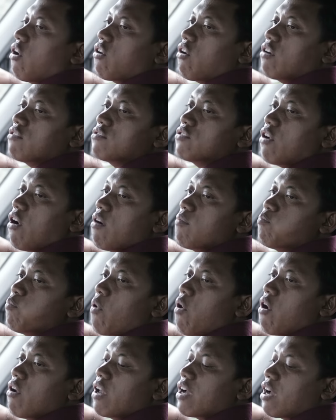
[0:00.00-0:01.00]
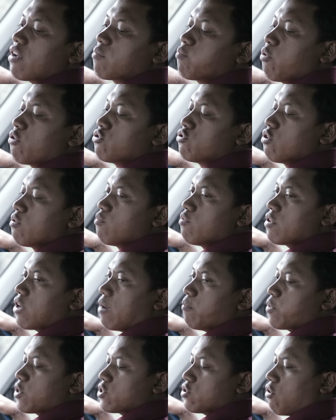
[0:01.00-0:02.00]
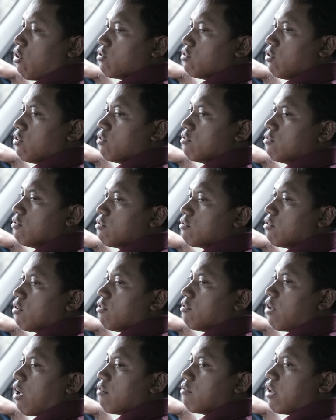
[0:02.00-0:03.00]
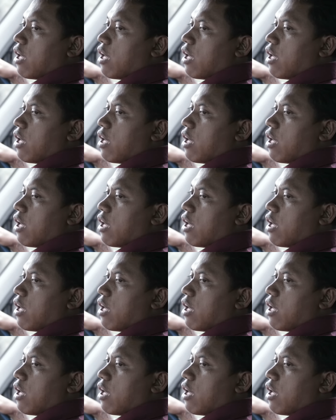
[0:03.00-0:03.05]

ngongkon sapa lek karo bojomu ora percaya yo ya ngono lho